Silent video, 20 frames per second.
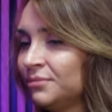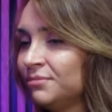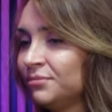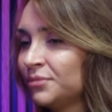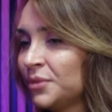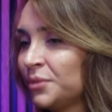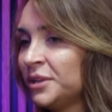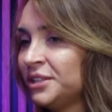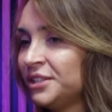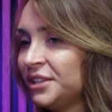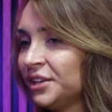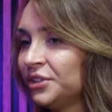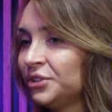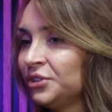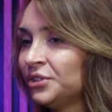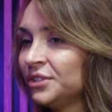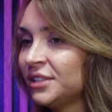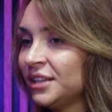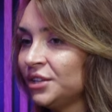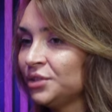momencie, kiedy
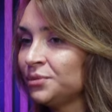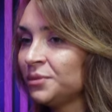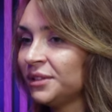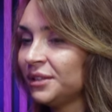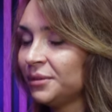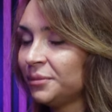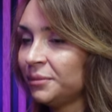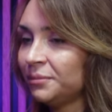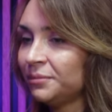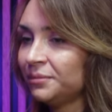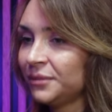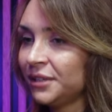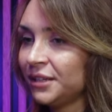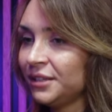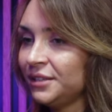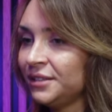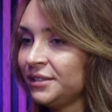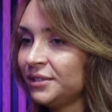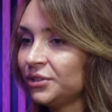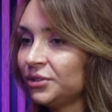dostaliśmy te, te
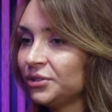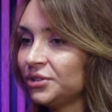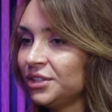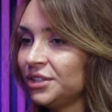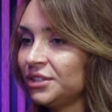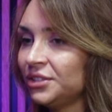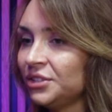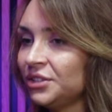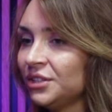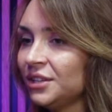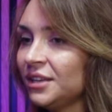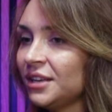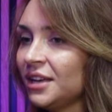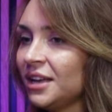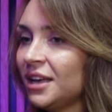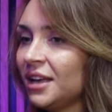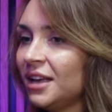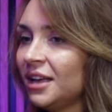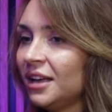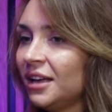list od dzieci,
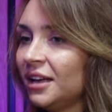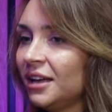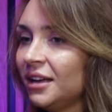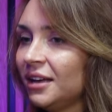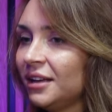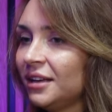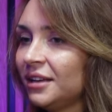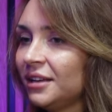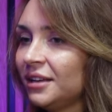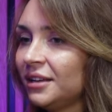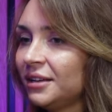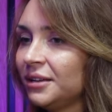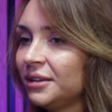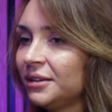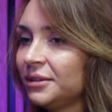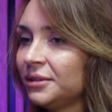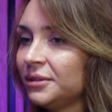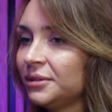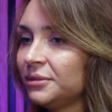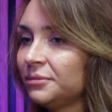
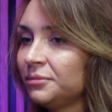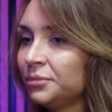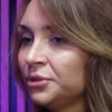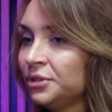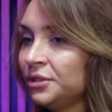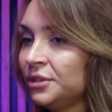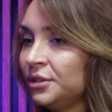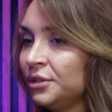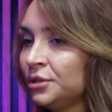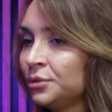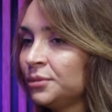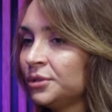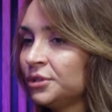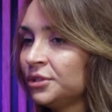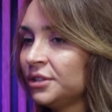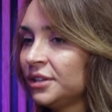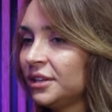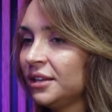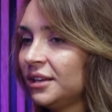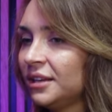e, podzieliliśmy
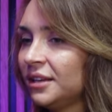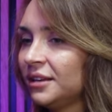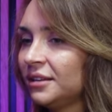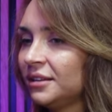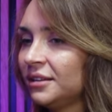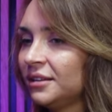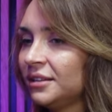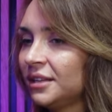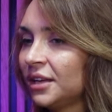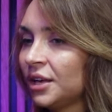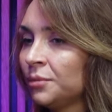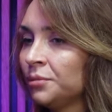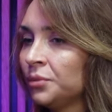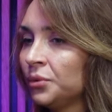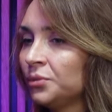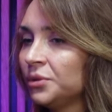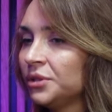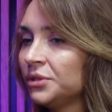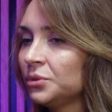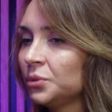się e, takim
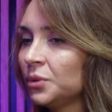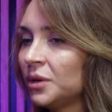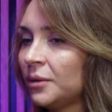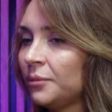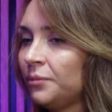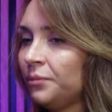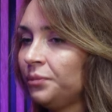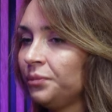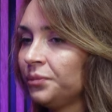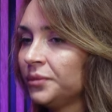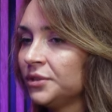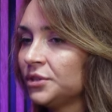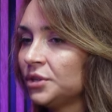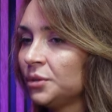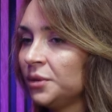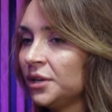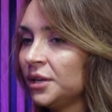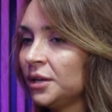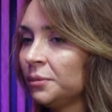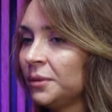pomysłem
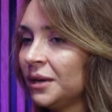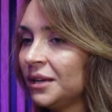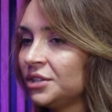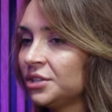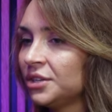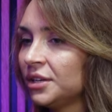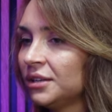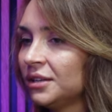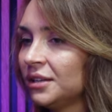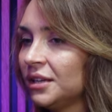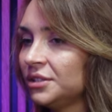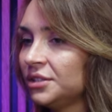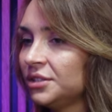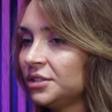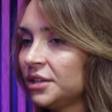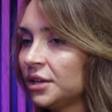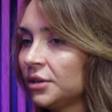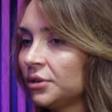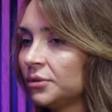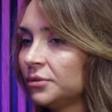zrobienia paczek dla
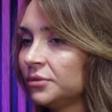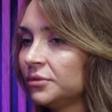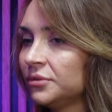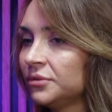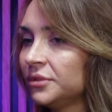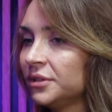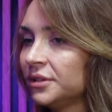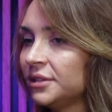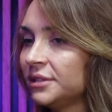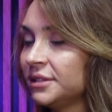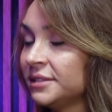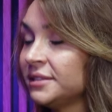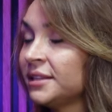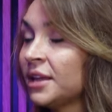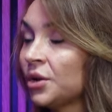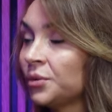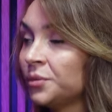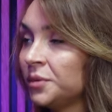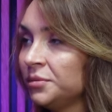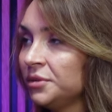dzieciaków e, ze
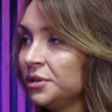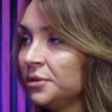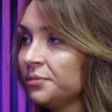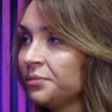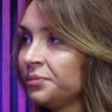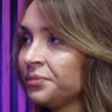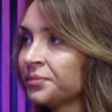znajomymi